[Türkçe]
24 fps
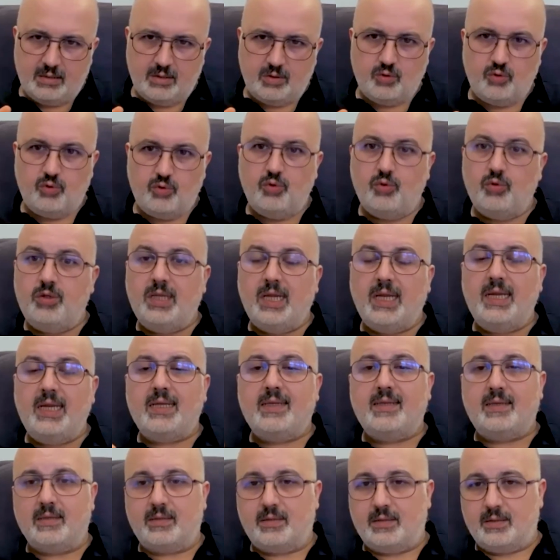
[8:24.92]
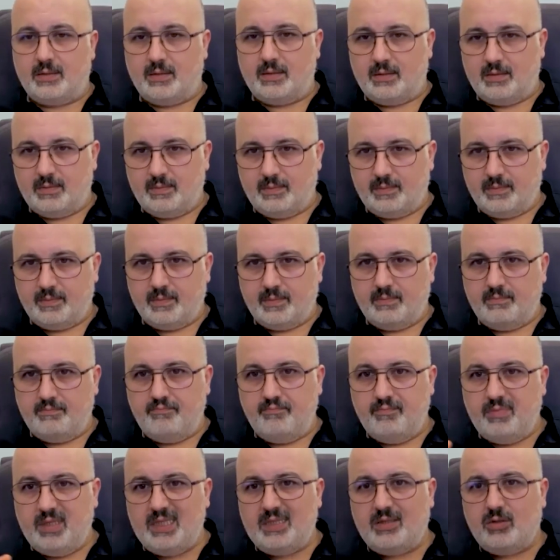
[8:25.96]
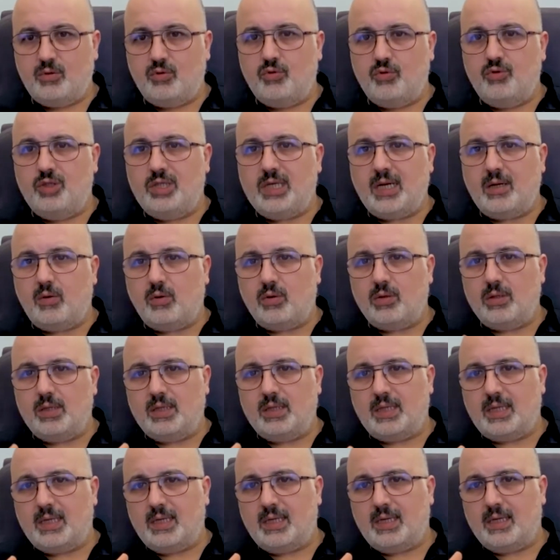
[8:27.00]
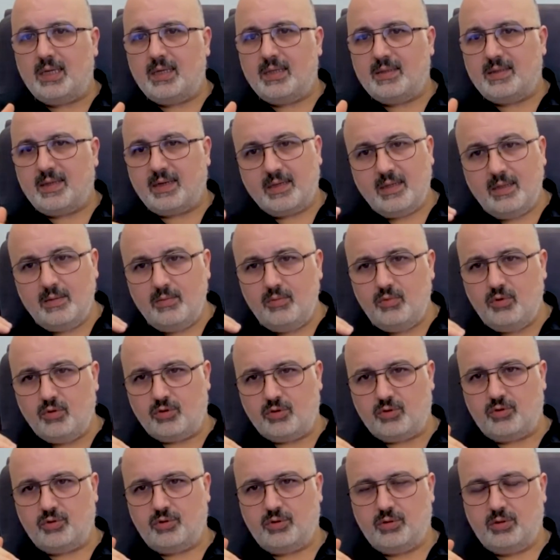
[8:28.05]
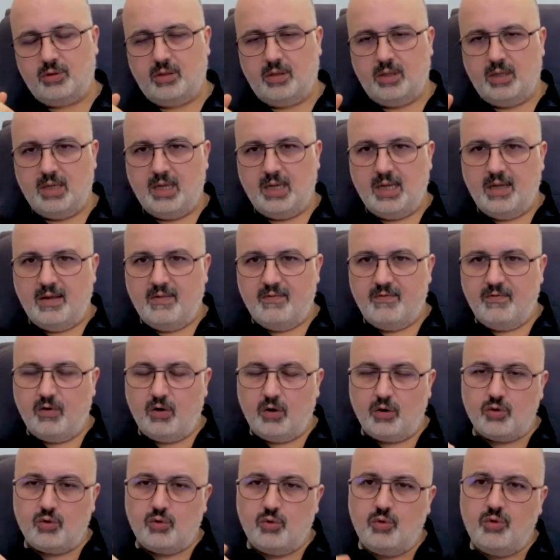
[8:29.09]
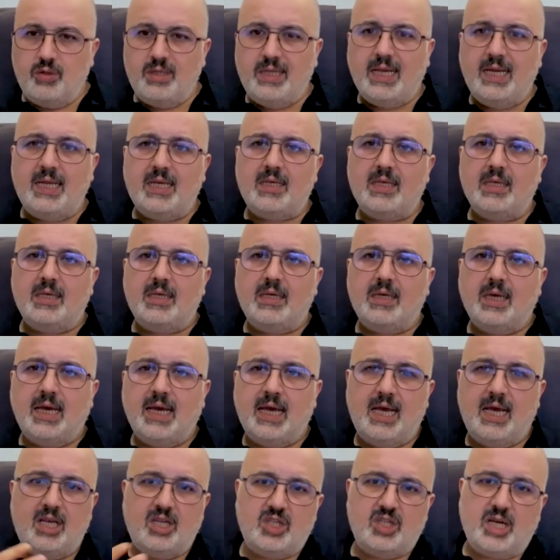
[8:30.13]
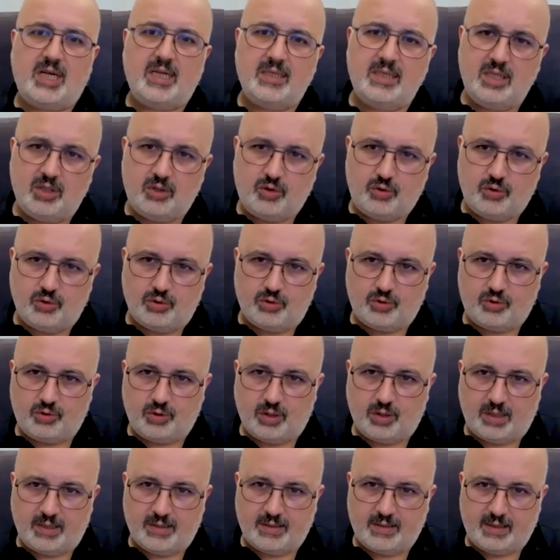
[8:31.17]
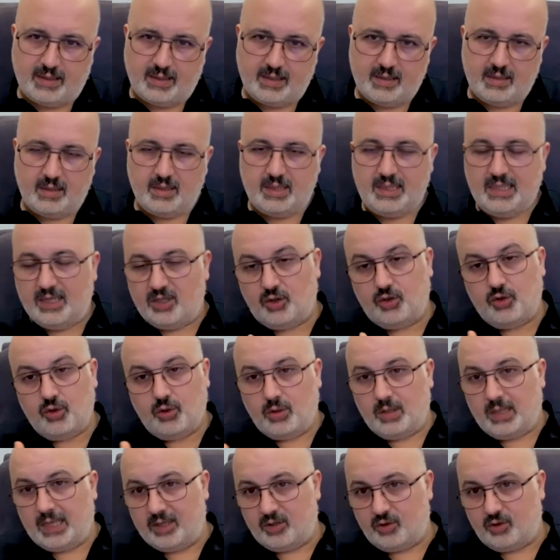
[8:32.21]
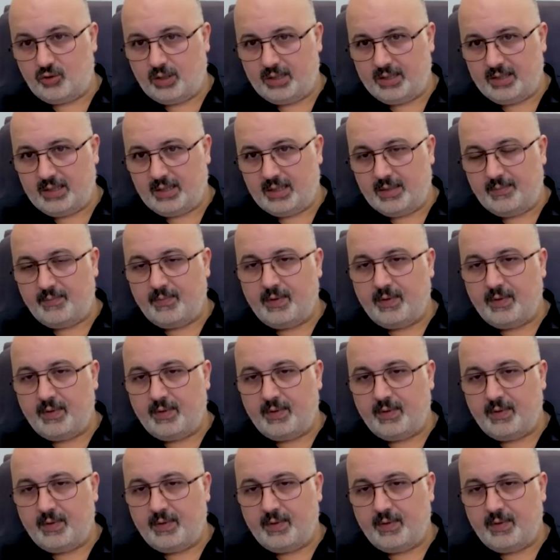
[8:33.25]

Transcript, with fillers: gündeliktir. Biz güncel olana takılmıyoruz. Ve o gündelik heyecanı yaşıyoruz şu anda. Yaşıyorlar şu anda.